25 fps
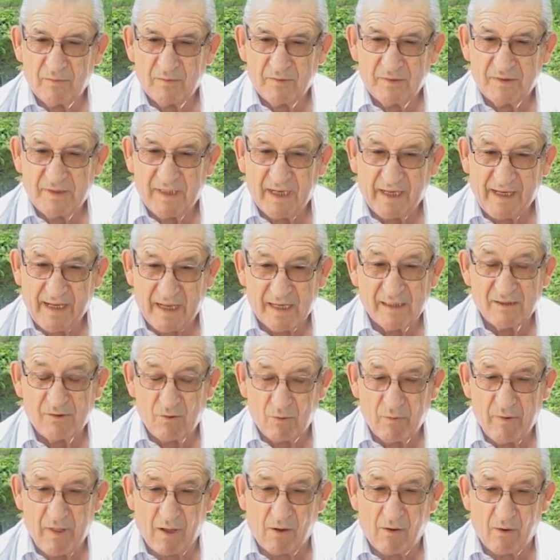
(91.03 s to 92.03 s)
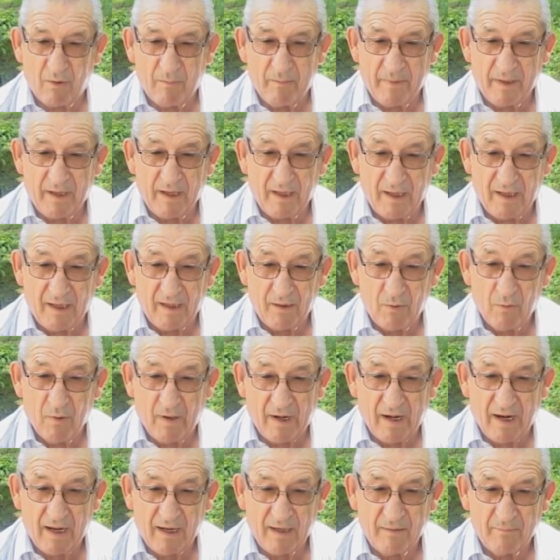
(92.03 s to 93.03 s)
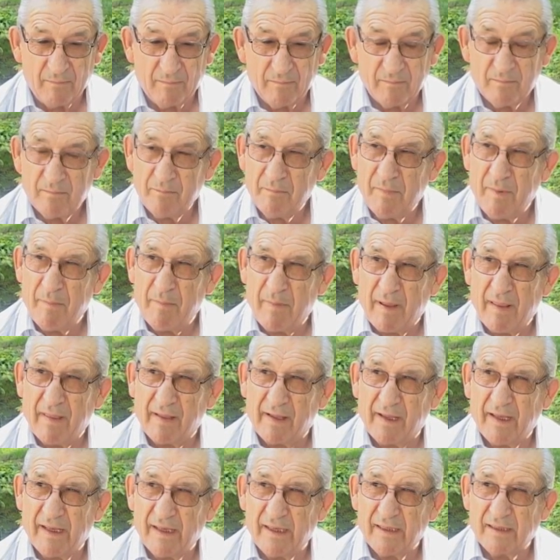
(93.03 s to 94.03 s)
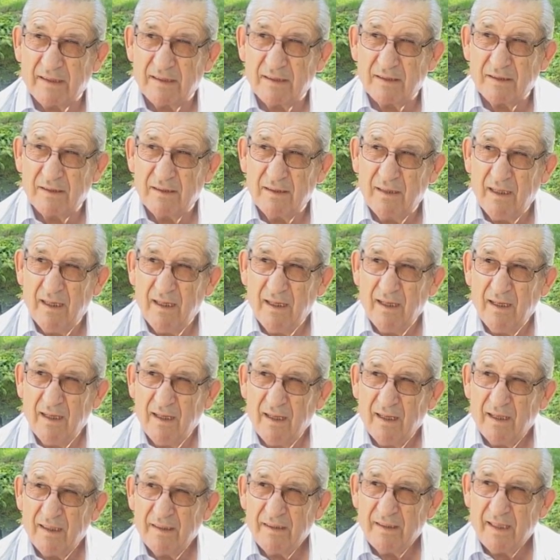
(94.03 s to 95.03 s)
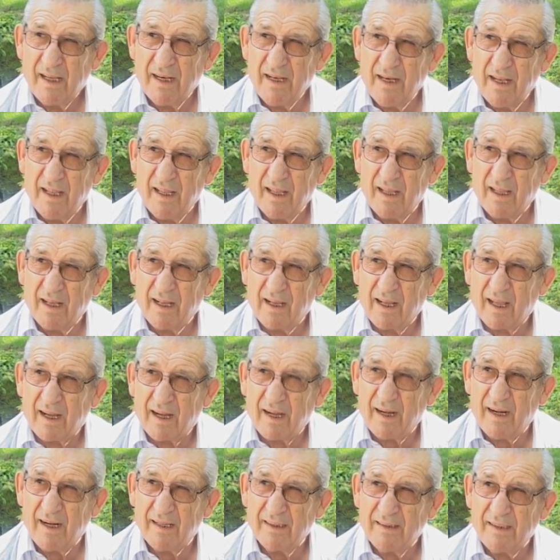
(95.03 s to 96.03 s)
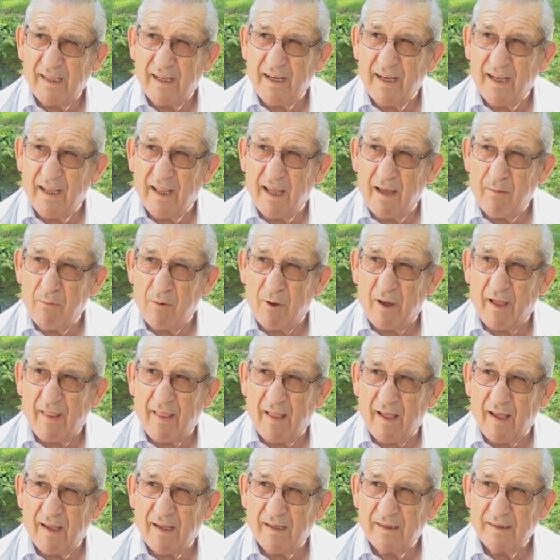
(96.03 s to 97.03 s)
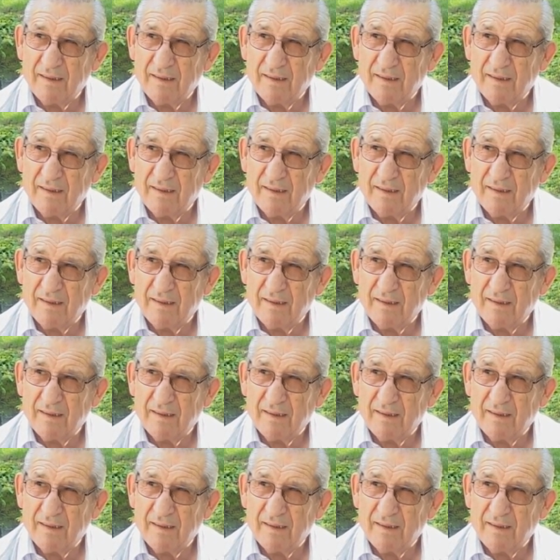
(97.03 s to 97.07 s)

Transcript: Sé que ha estudiado con mi nuera. Me parece que es tiene carrera, tiene abogada.